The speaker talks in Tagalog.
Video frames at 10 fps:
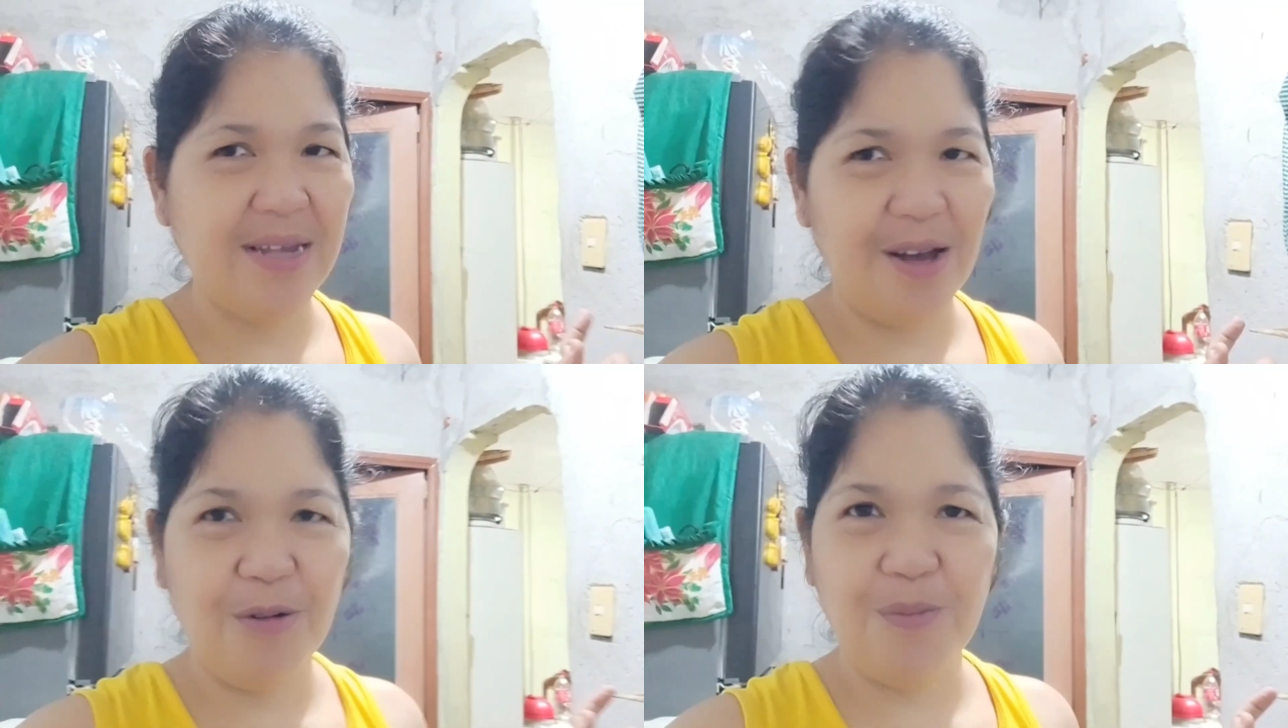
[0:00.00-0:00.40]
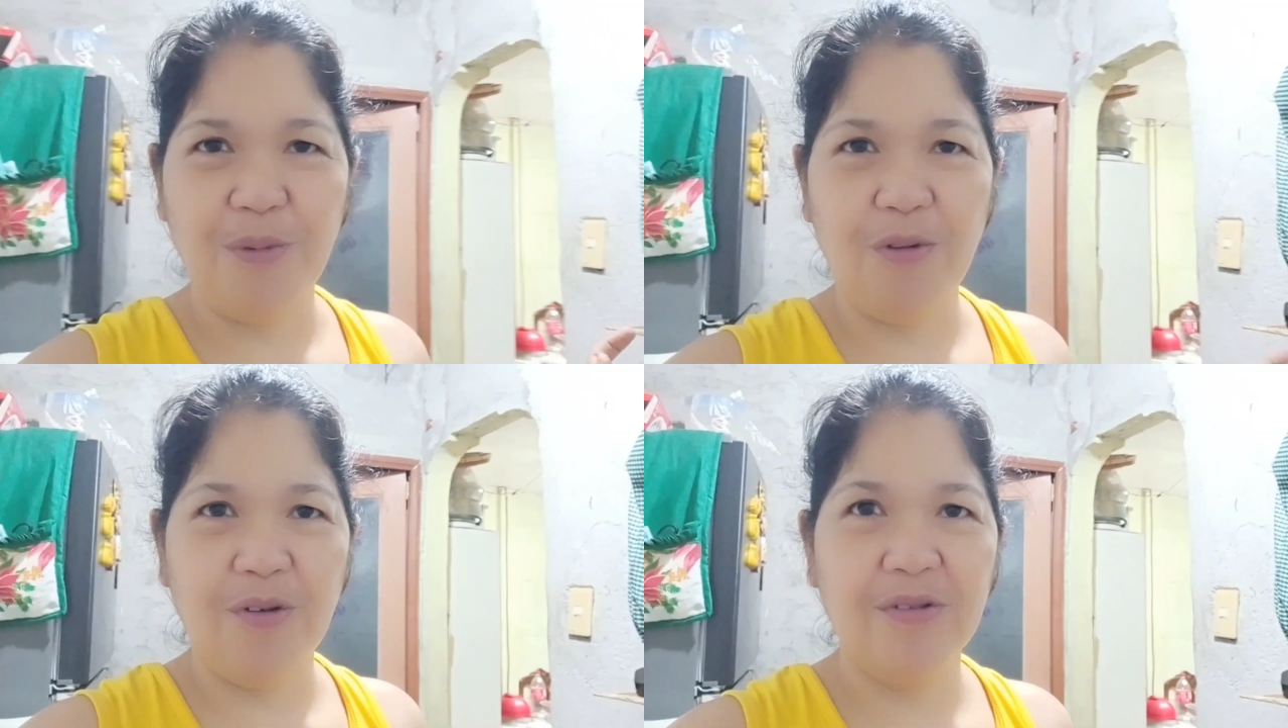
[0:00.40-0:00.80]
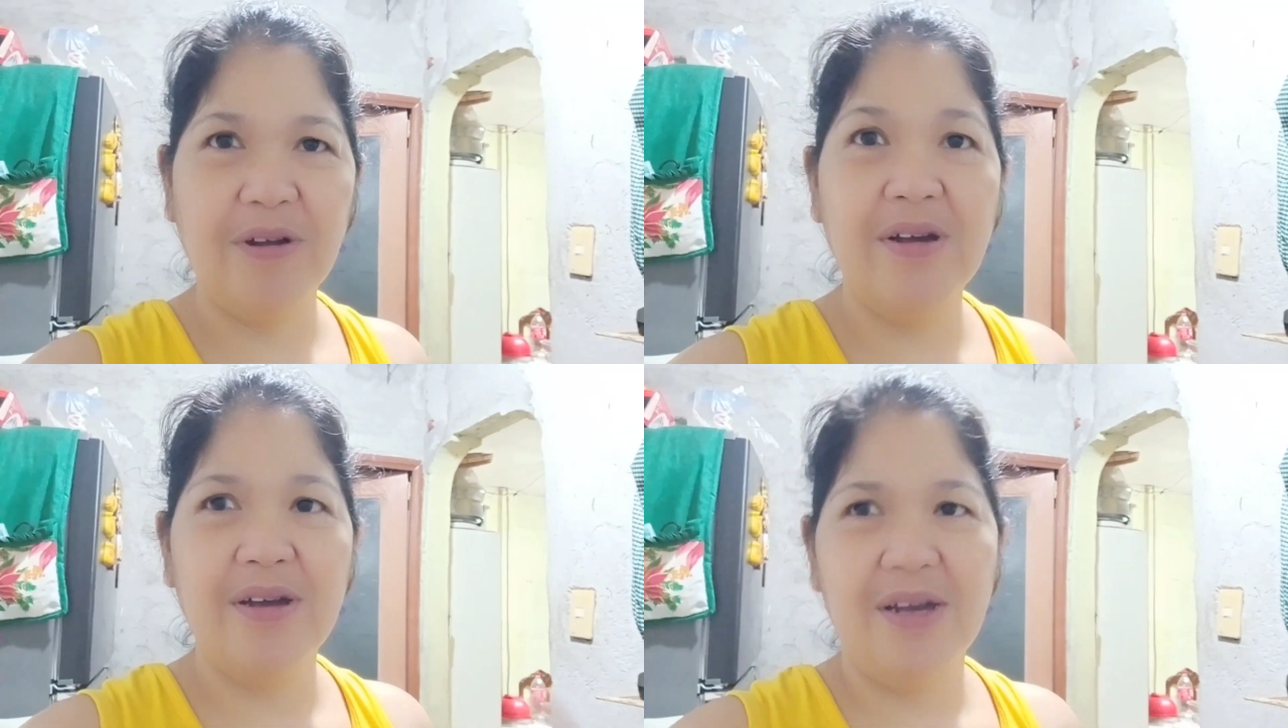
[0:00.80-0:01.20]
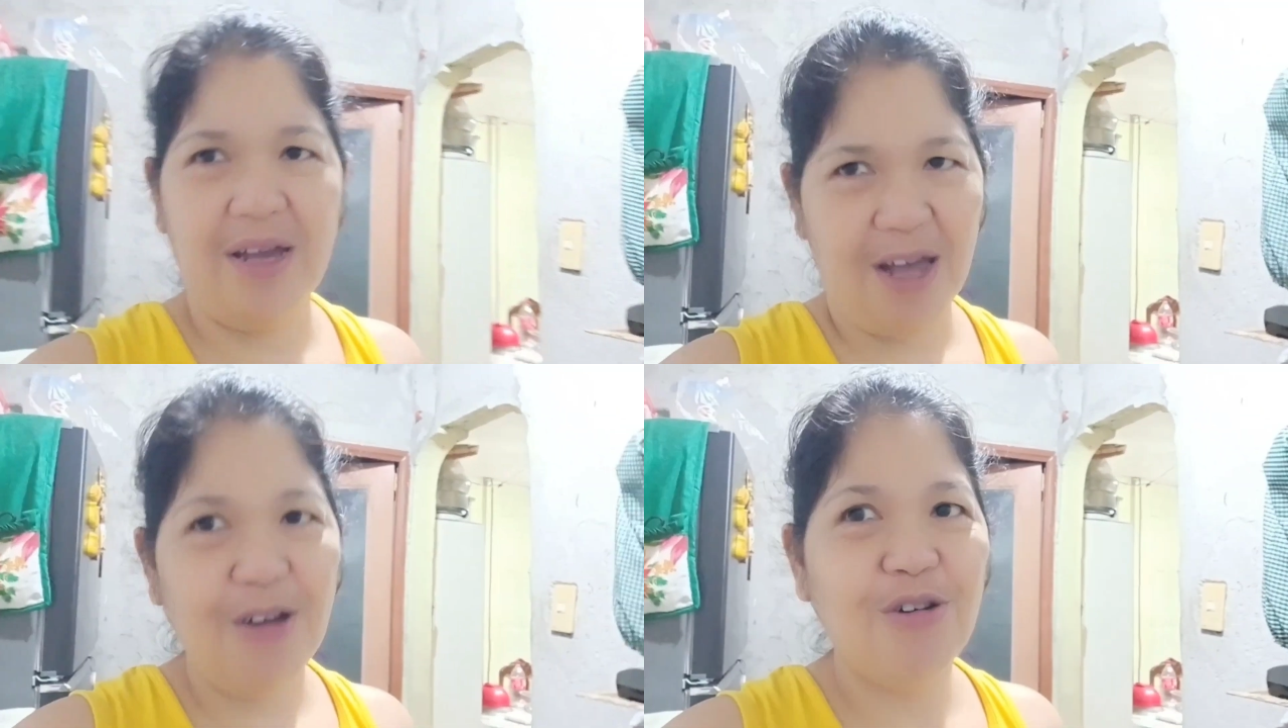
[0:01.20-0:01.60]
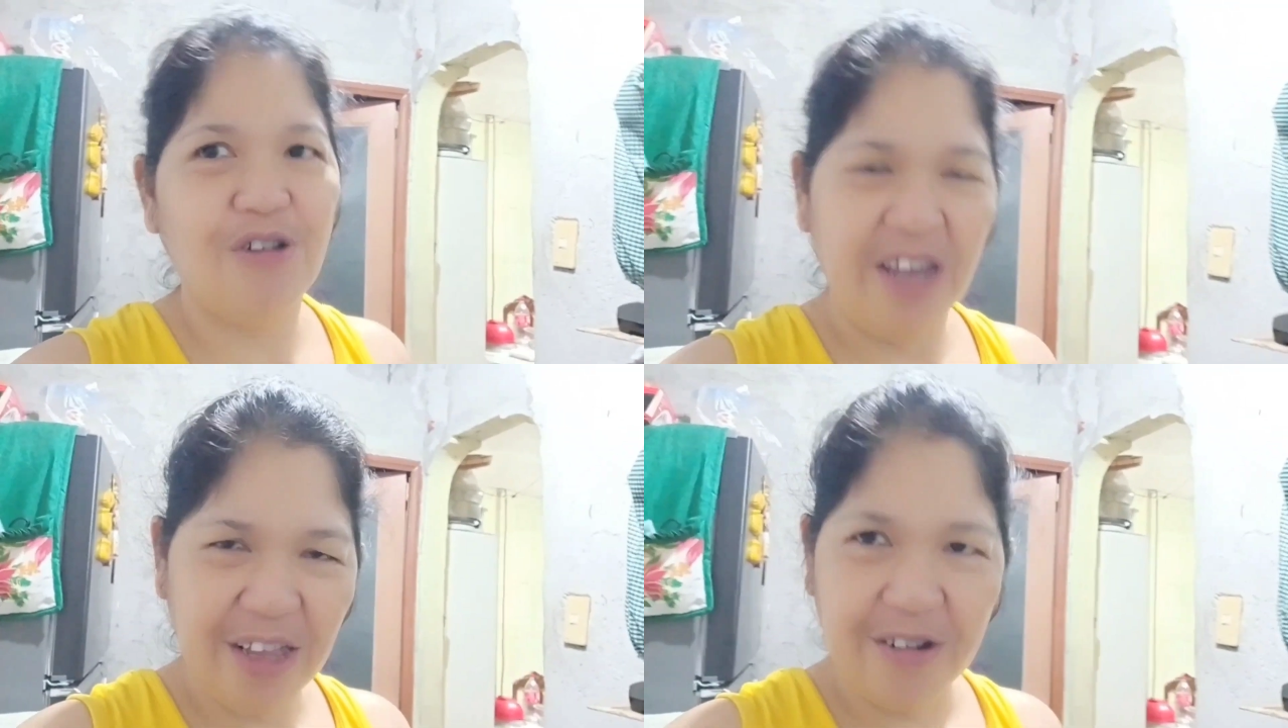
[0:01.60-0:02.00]
na ako. Ako,
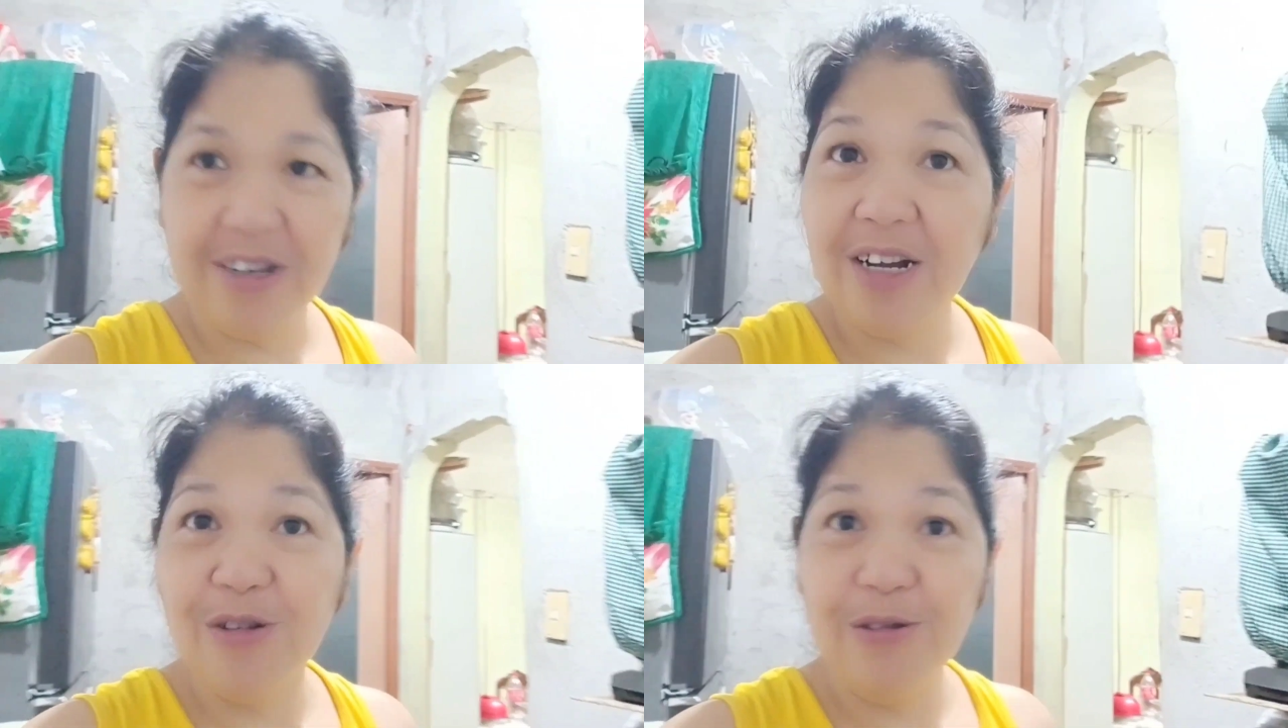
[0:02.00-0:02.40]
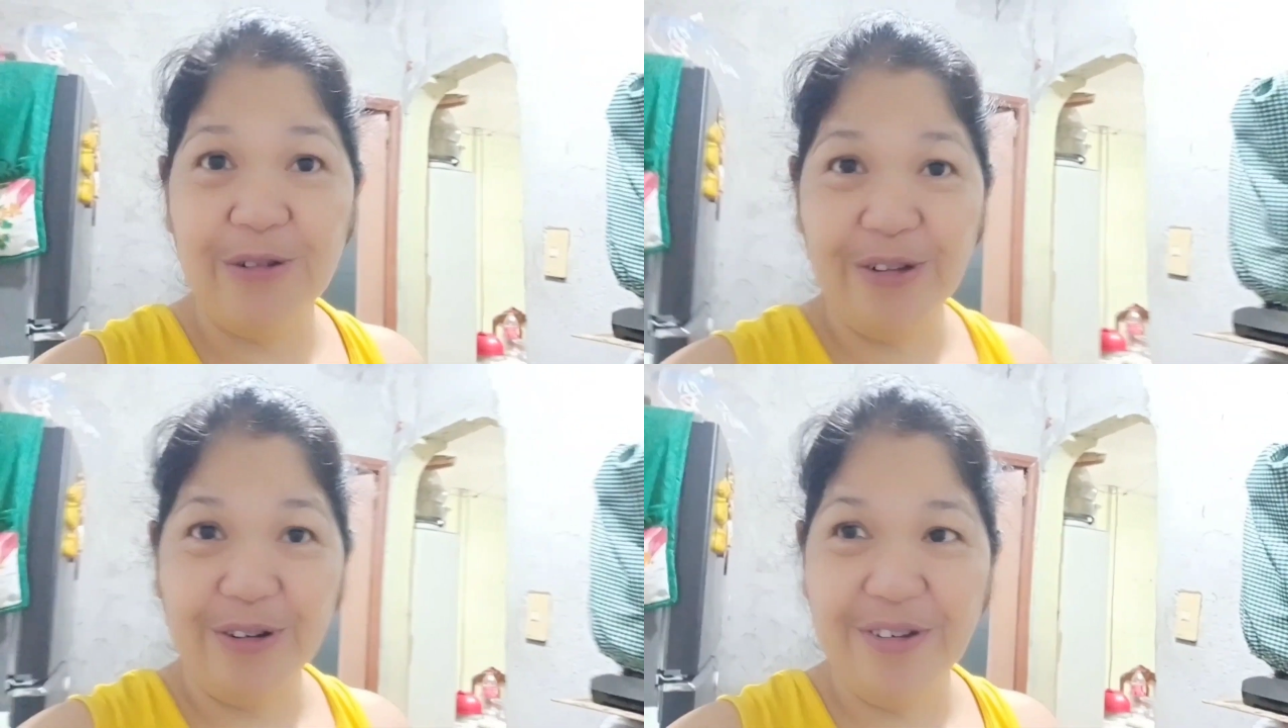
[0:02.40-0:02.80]
eto, nagluluto.